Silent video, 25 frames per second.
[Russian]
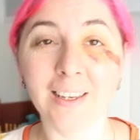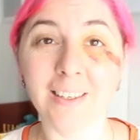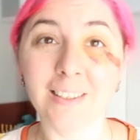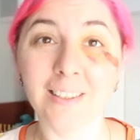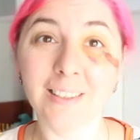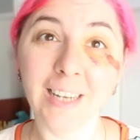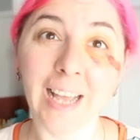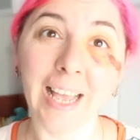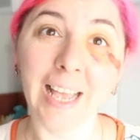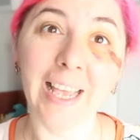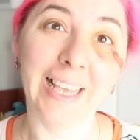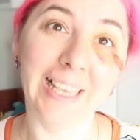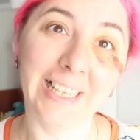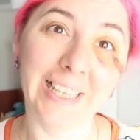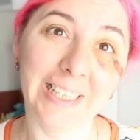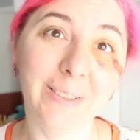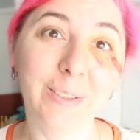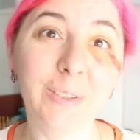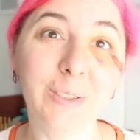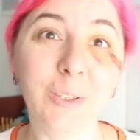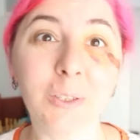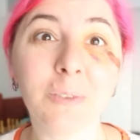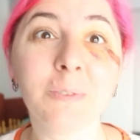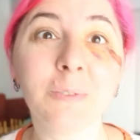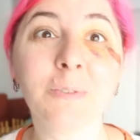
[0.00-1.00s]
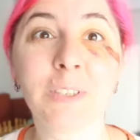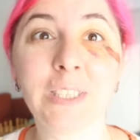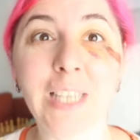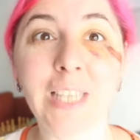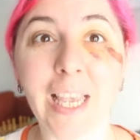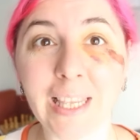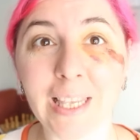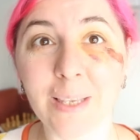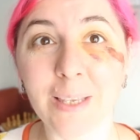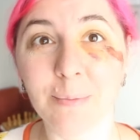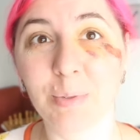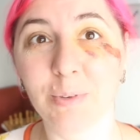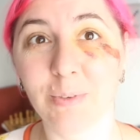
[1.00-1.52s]
Ой, ну,
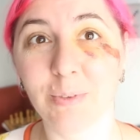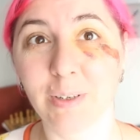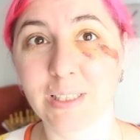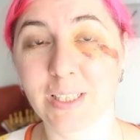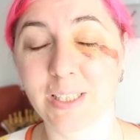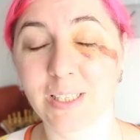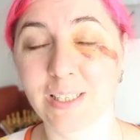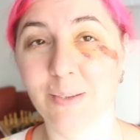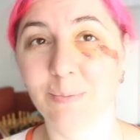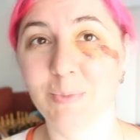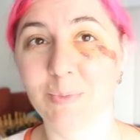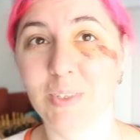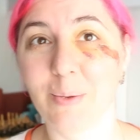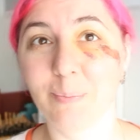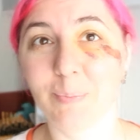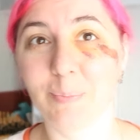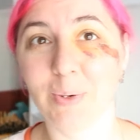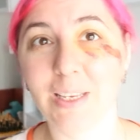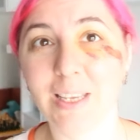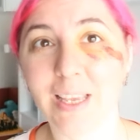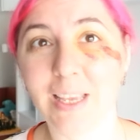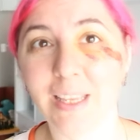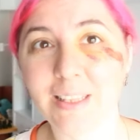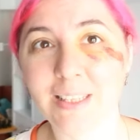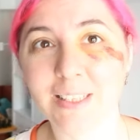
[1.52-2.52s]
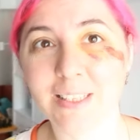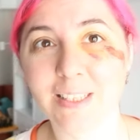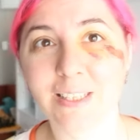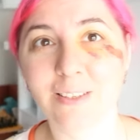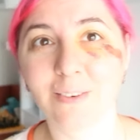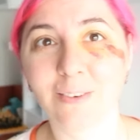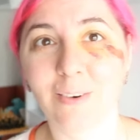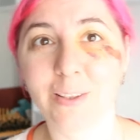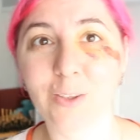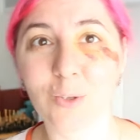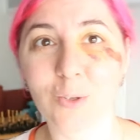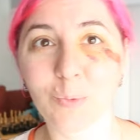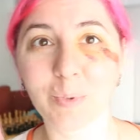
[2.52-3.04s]
всякие бывают с нами
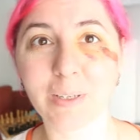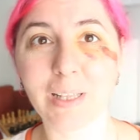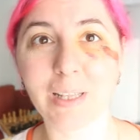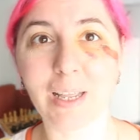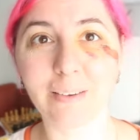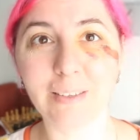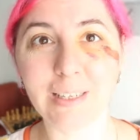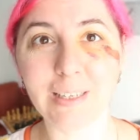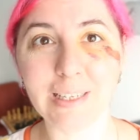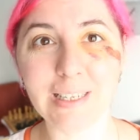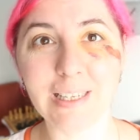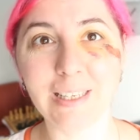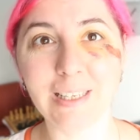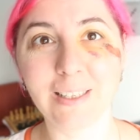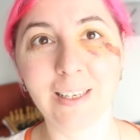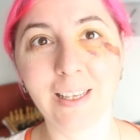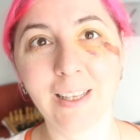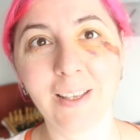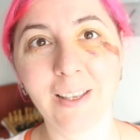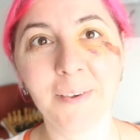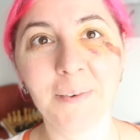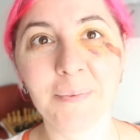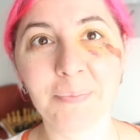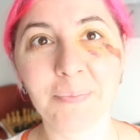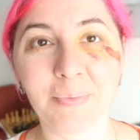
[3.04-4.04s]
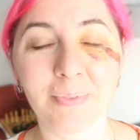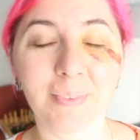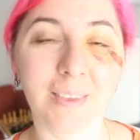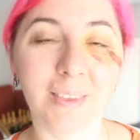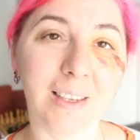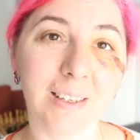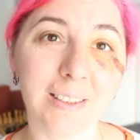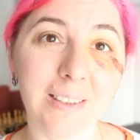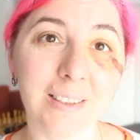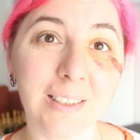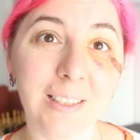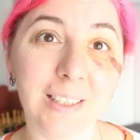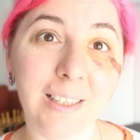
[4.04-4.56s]
неприятности в одно мгновение.
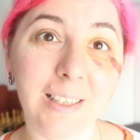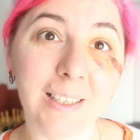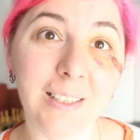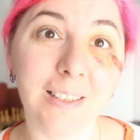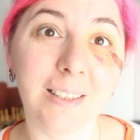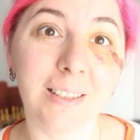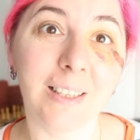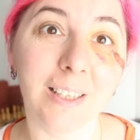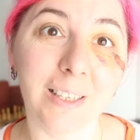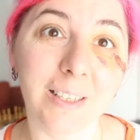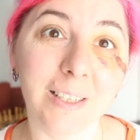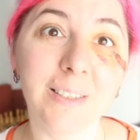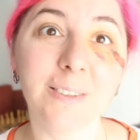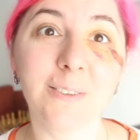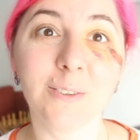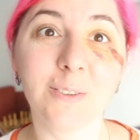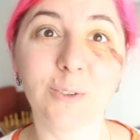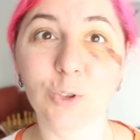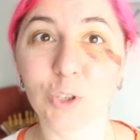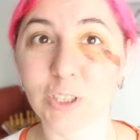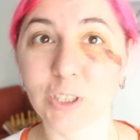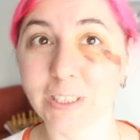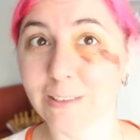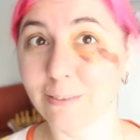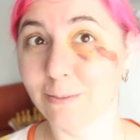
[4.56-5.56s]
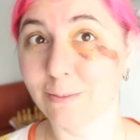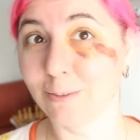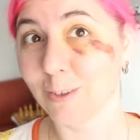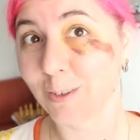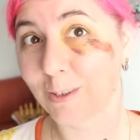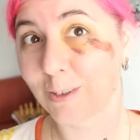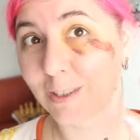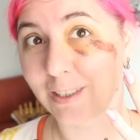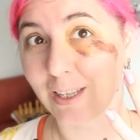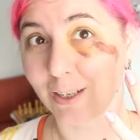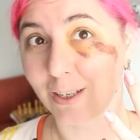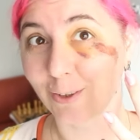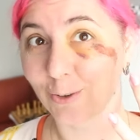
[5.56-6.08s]
И ты уже
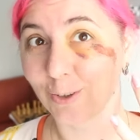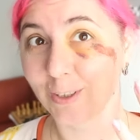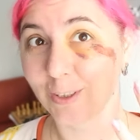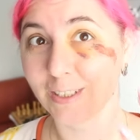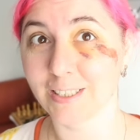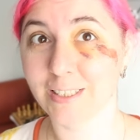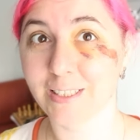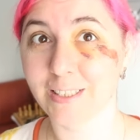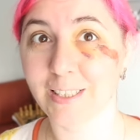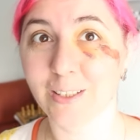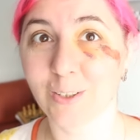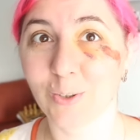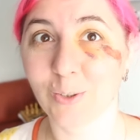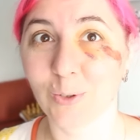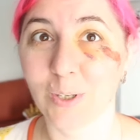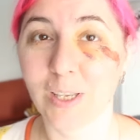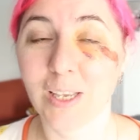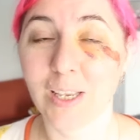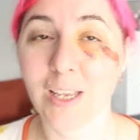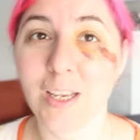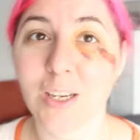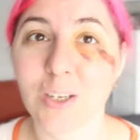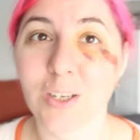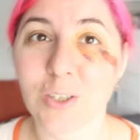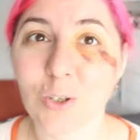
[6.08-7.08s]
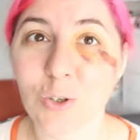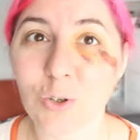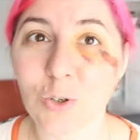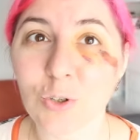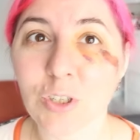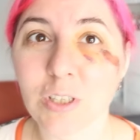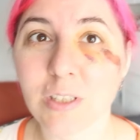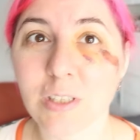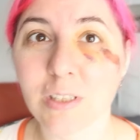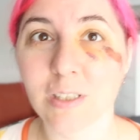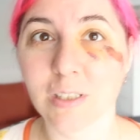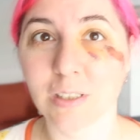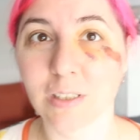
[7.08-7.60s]
вот с такой красотой. Что
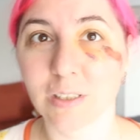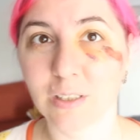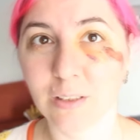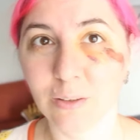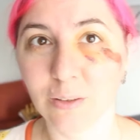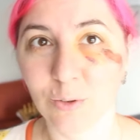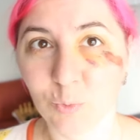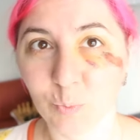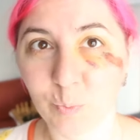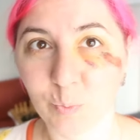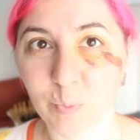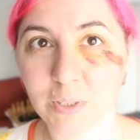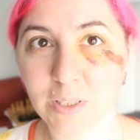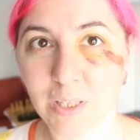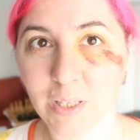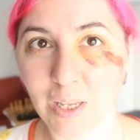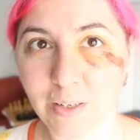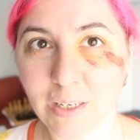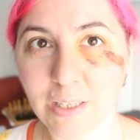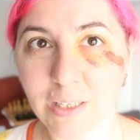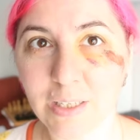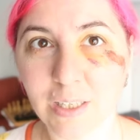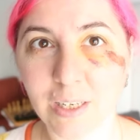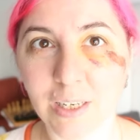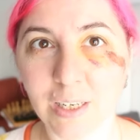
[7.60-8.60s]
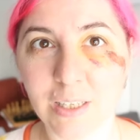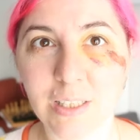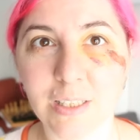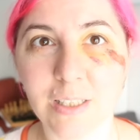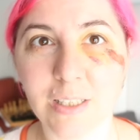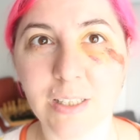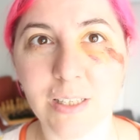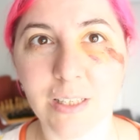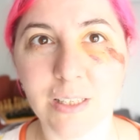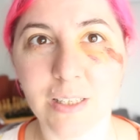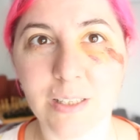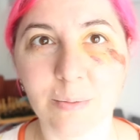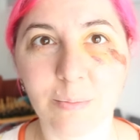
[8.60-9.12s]
же делать? Ну, представляете,
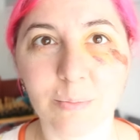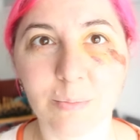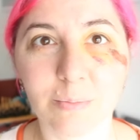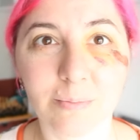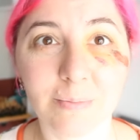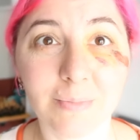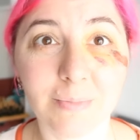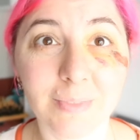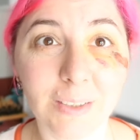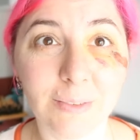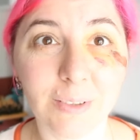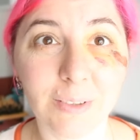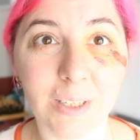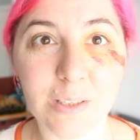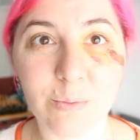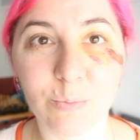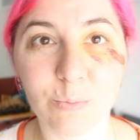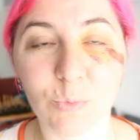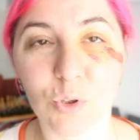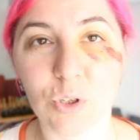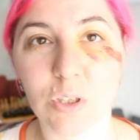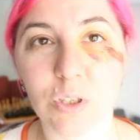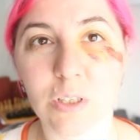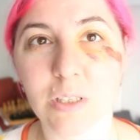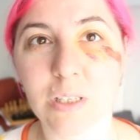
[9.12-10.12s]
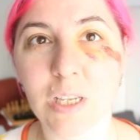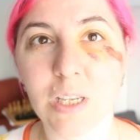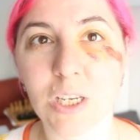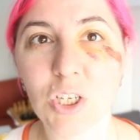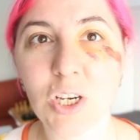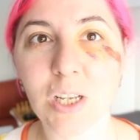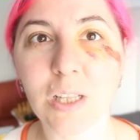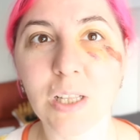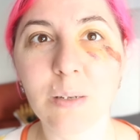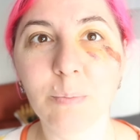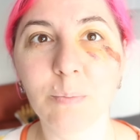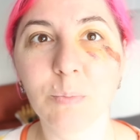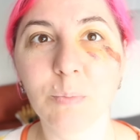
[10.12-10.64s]
ходить с этим невозможно.
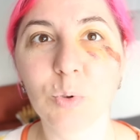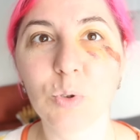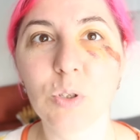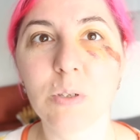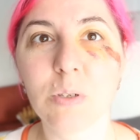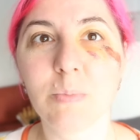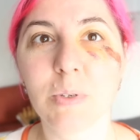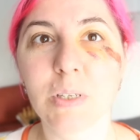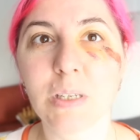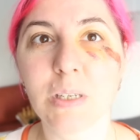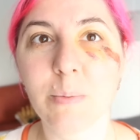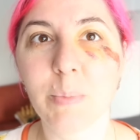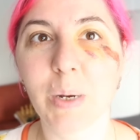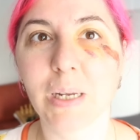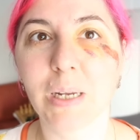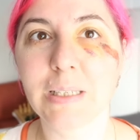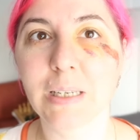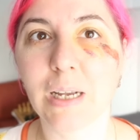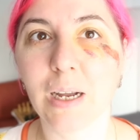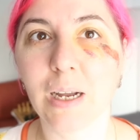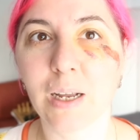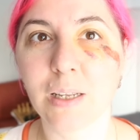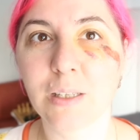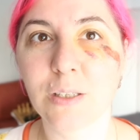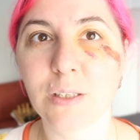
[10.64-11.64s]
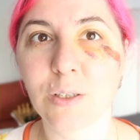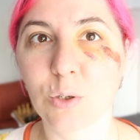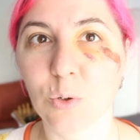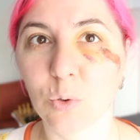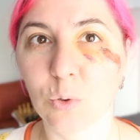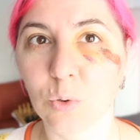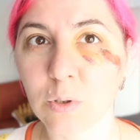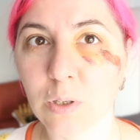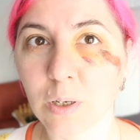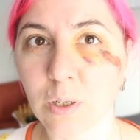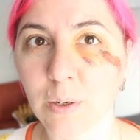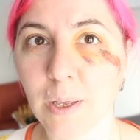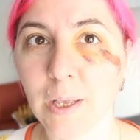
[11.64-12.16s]
Сначала будем снимать
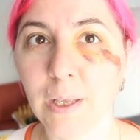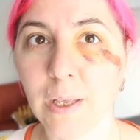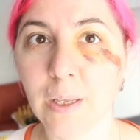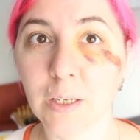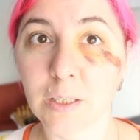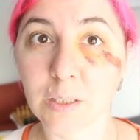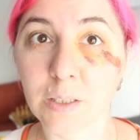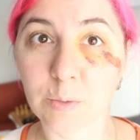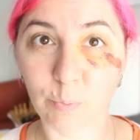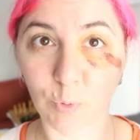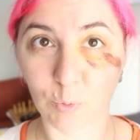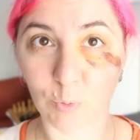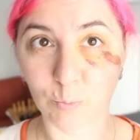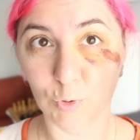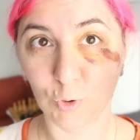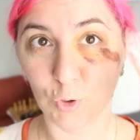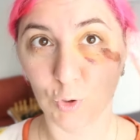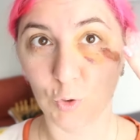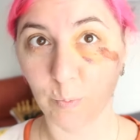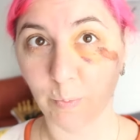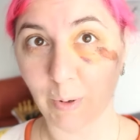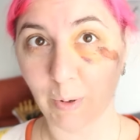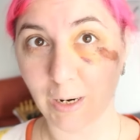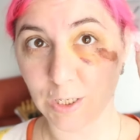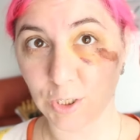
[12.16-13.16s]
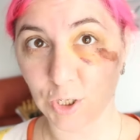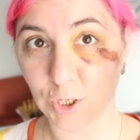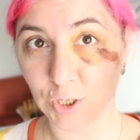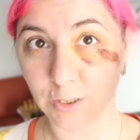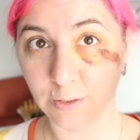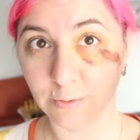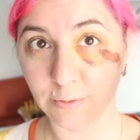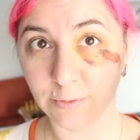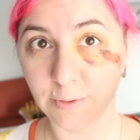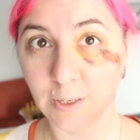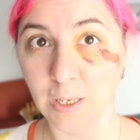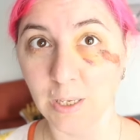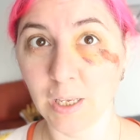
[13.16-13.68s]
отек с помощью
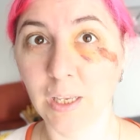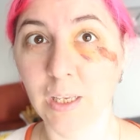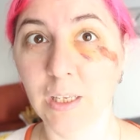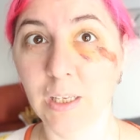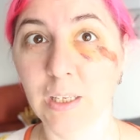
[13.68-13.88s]
пальчиков,